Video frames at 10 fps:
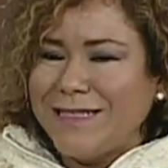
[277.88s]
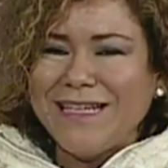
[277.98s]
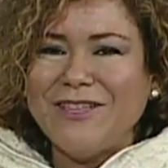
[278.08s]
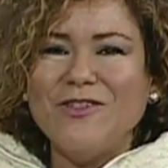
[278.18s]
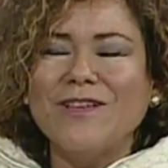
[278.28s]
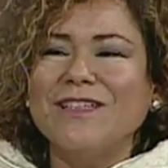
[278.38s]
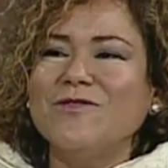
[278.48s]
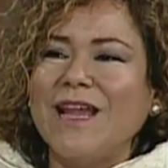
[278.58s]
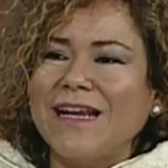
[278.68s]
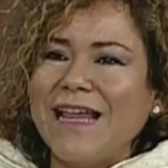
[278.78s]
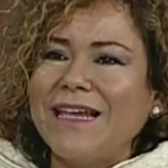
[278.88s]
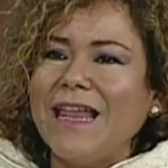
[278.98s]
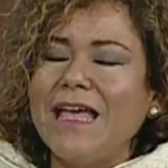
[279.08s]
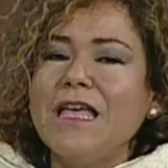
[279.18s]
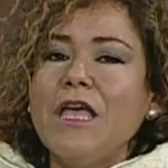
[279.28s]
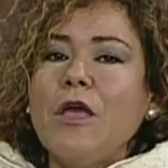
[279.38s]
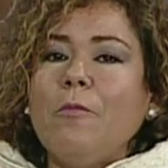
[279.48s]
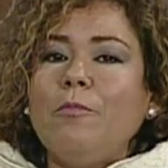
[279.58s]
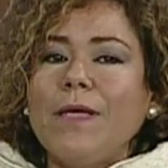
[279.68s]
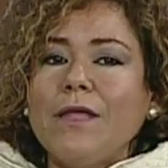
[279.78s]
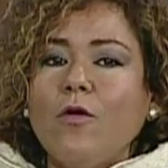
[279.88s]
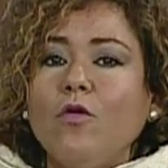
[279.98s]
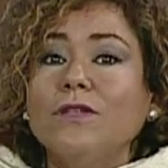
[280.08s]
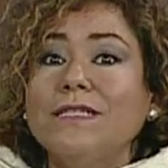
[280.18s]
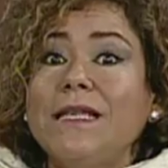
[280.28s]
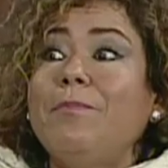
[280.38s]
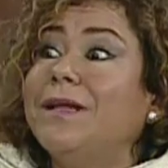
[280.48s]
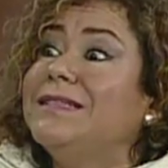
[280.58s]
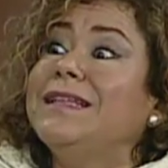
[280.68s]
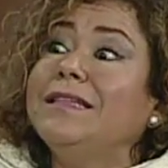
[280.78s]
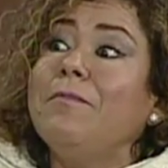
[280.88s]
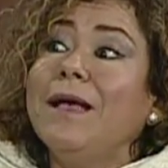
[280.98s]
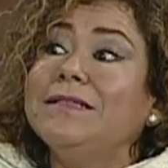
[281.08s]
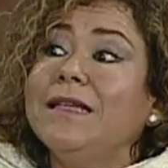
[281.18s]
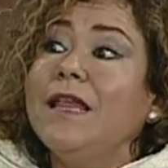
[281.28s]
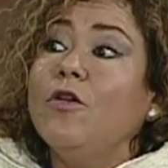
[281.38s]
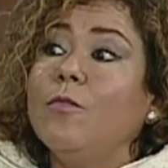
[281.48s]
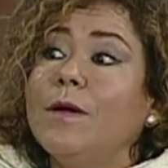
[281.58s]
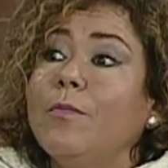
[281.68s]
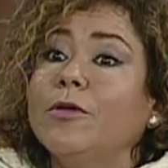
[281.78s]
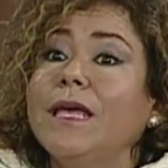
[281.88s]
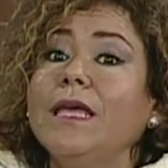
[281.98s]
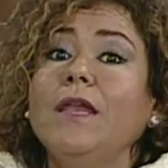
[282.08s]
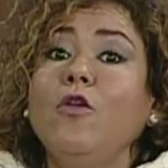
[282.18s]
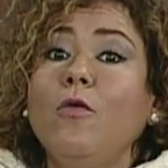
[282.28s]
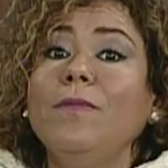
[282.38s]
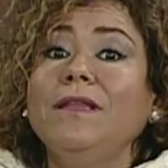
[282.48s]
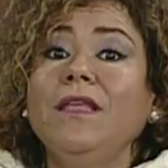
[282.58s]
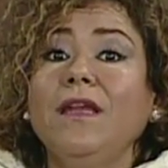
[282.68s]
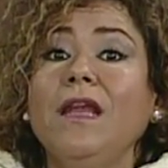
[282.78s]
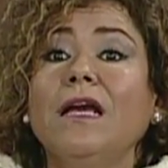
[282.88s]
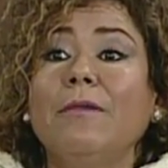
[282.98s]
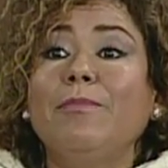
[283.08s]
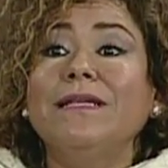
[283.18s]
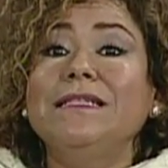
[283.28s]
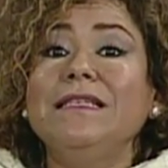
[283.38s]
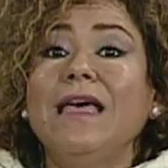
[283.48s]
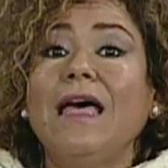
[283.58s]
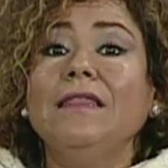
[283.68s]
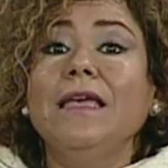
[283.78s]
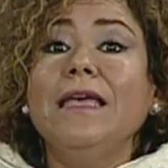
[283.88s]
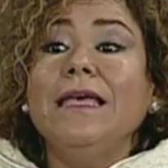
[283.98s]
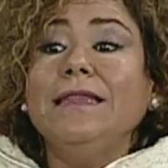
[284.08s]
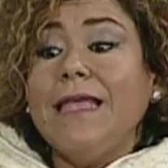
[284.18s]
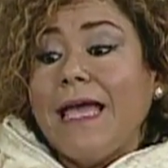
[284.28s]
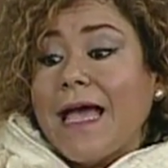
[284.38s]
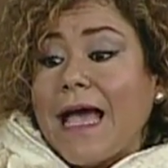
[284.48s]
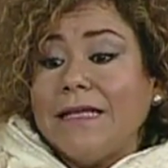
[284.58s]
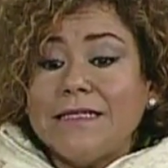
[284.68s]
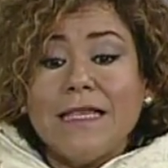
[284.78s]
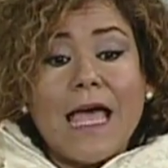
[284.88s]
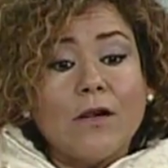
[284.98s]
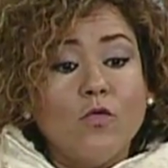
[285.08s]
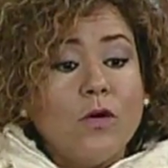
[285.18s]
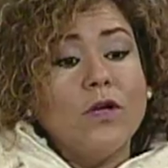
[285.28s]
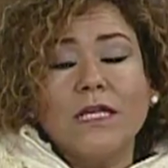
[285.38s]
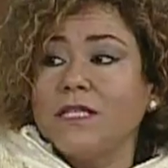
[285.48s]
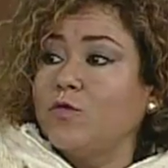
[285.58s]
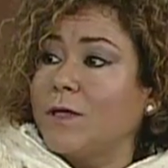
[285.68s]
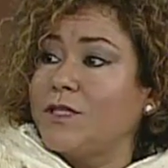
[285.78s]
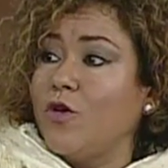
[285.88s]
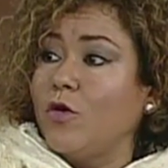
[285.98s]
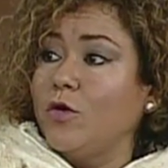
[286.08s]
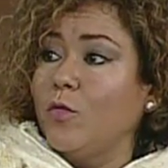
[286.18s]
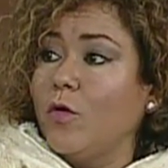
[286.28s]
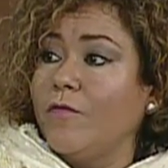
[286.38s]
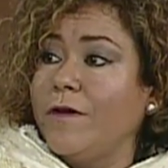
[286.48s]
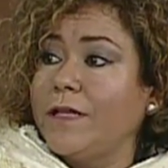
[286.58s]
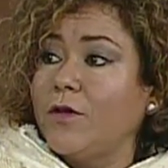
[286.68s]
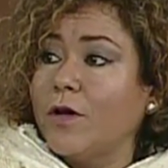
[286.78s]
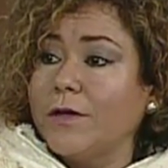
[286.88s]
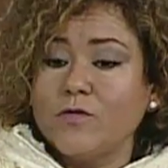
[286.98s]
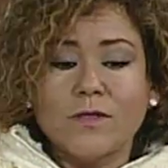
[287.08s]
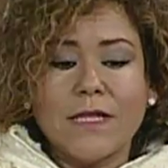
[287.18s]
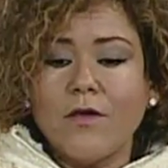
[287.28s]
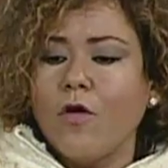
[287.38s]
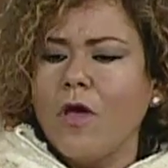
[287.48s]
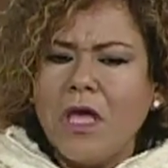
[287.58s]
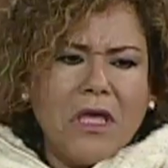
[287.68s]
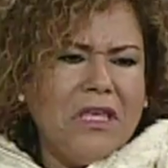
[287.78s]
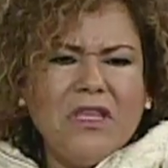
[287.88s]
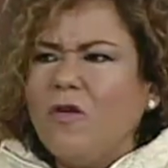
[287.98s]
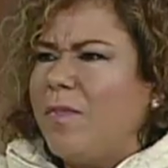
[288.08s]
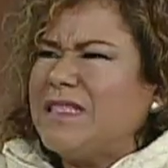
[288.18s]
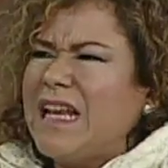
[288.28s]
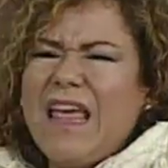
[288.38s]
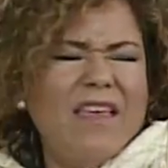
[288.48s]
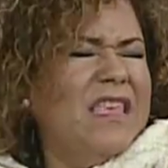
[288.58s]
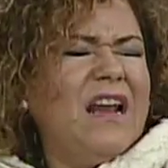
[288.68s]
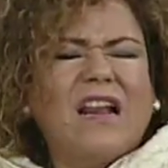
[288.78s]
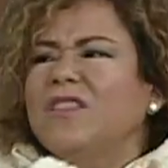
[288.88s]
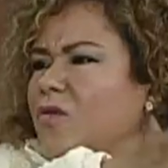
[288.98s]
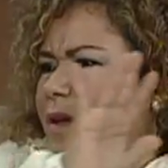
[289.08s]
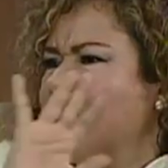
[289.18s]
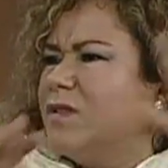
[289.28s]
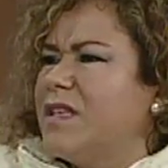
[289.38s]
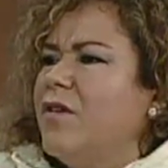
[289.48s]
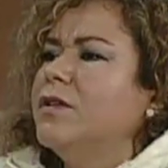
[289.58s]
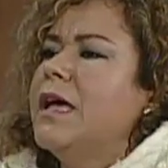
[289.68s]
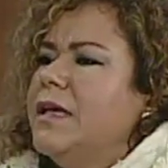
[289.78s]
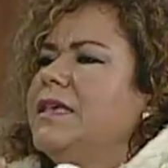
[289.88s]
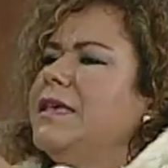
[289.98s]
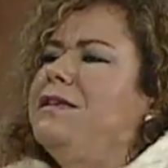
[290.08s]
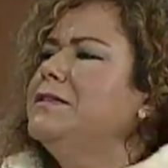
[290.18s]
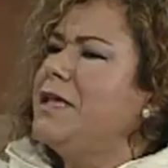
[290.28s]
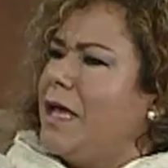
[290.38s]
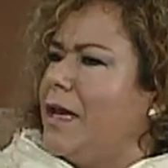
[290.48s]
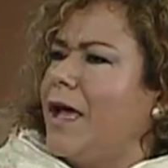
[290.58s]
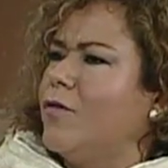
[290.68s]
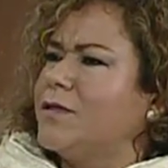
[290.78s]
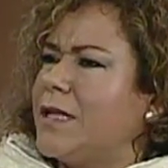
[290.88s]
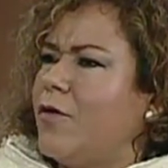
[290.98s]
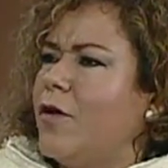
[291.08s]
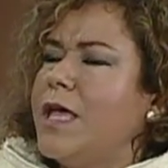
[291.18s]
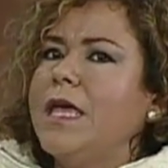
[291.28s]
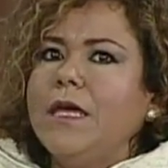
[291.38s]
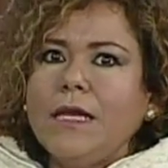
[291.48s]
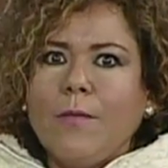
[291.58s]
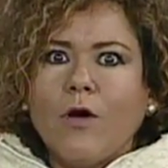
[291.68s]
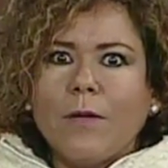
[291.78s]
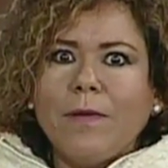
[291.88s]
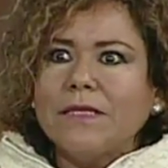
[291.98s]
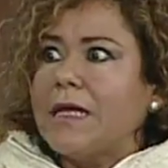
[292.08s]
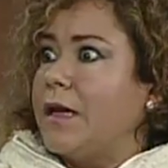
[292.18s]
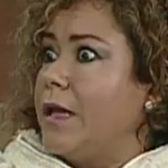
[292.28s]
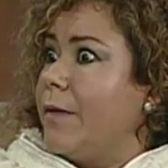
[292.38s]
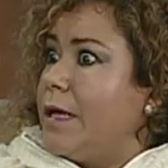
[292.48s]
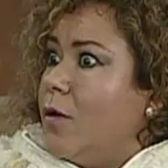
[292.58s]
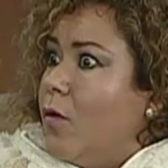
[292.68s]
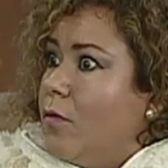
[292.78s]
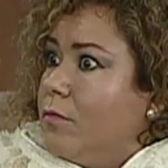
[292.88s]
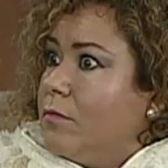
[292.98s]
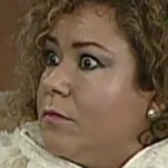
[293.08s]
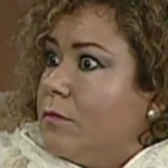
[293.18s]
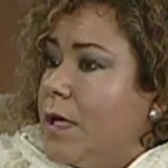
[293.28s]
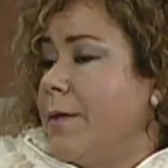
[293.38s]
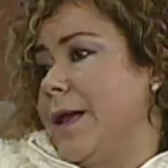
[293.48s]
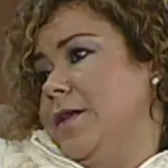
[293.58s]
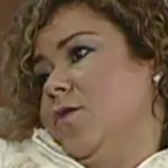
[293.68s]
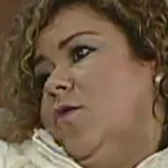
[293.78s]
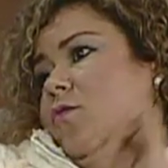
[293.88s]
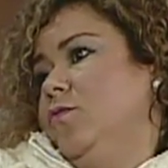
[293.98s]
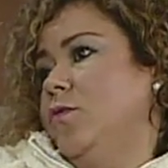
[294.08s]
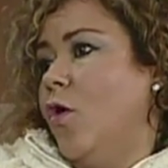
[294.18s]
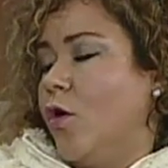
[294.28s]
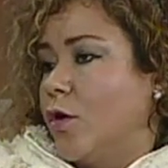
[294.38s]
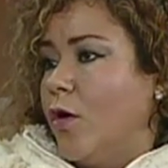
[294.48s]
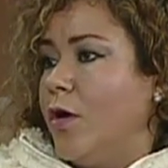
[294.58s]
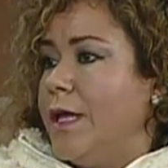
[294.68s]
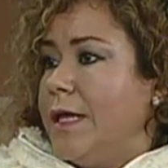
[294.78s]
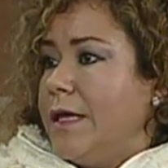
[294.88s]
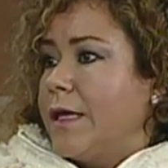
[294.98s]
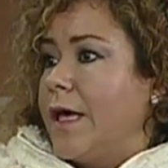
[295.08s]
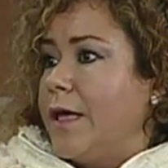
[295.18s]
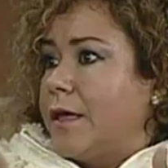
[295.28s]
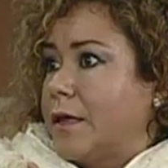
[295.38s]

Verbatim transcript: diciendo que es una regla, pero se presenta más en el hombre, porque el hombre tiene la capacidad de aislar una situación, un conflicto que sucedió y no pasa nada y al rato veremos qué onda. Y, sigue la cosa, ¿no? Y la mujer piensa, le valió, le valió un gorro que,